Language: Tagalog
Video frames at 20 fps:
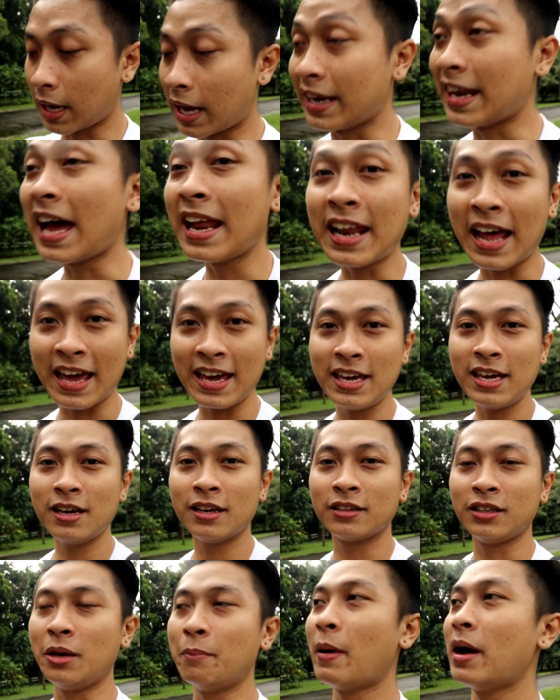uh, nanay,
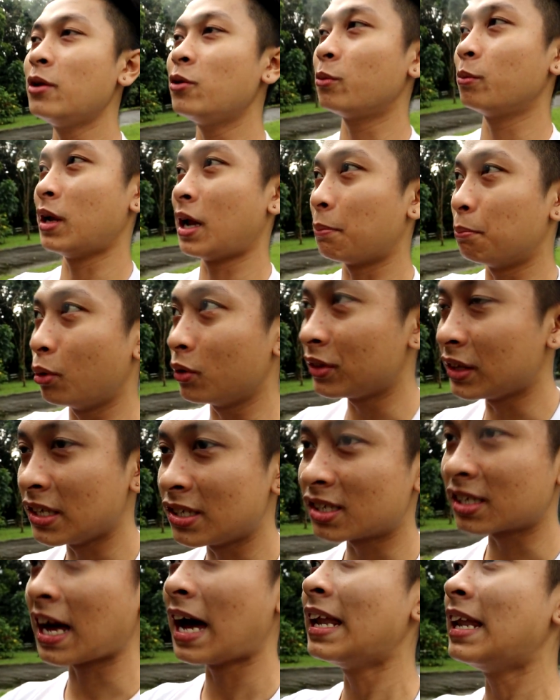'di ba nung
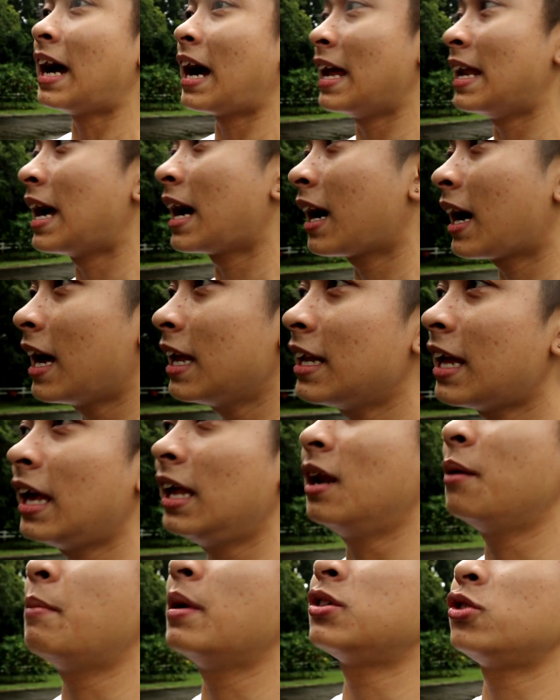nagbuntis ka ng anak ka,
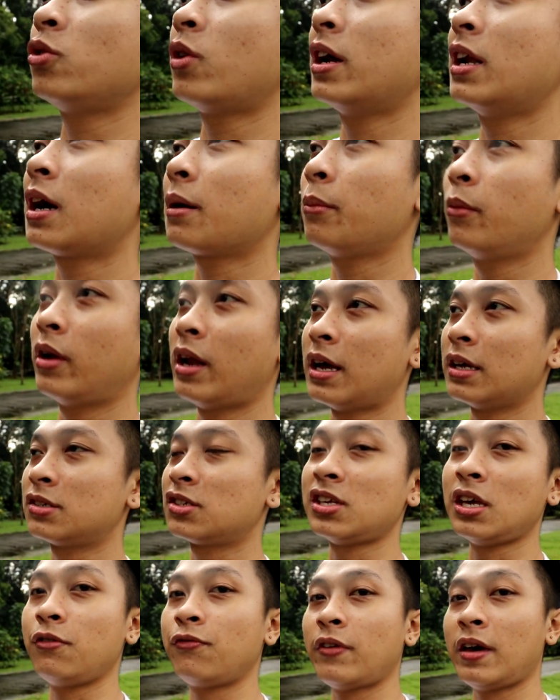nailabas yung anak mo na
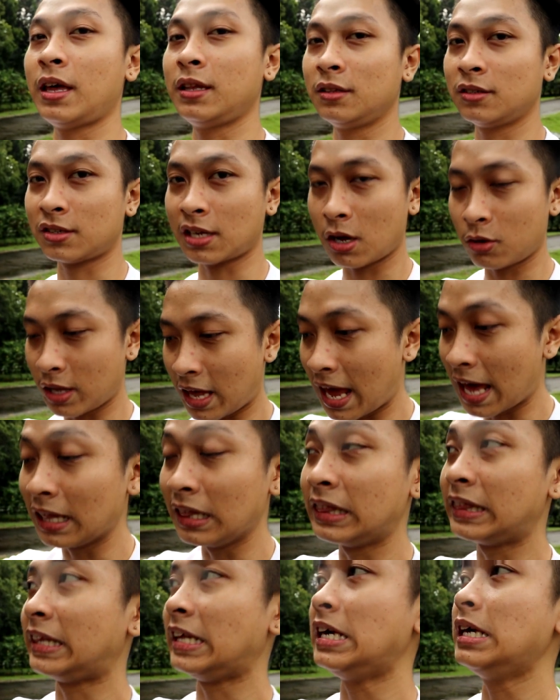safe and sound,
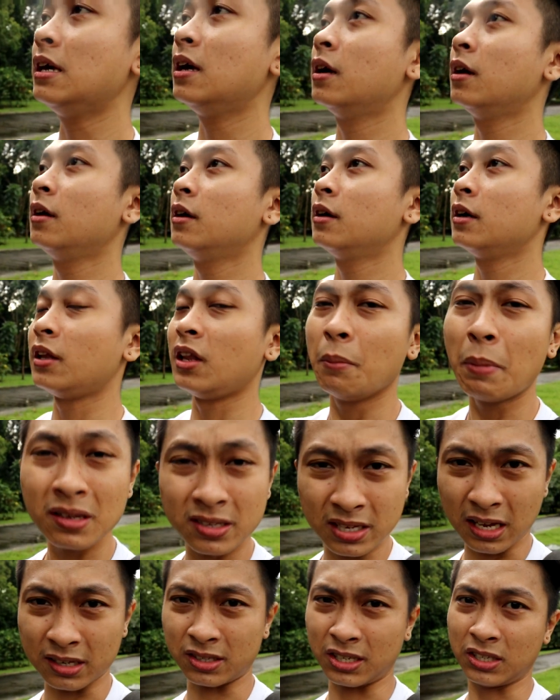healthy, 'di ba
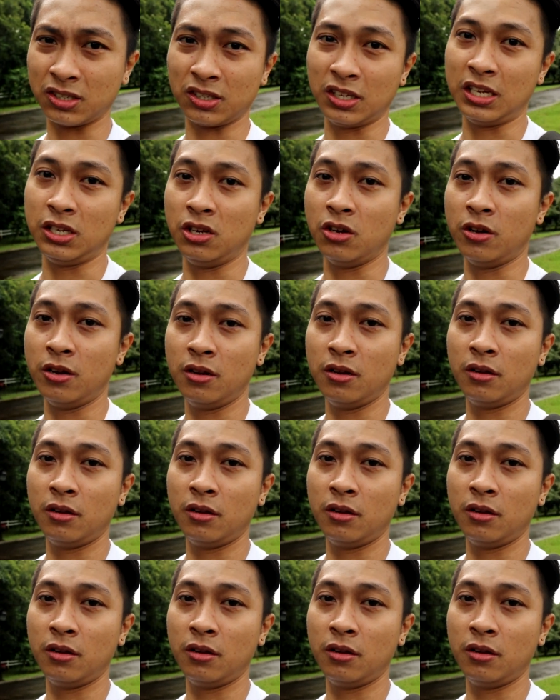success din 'yun?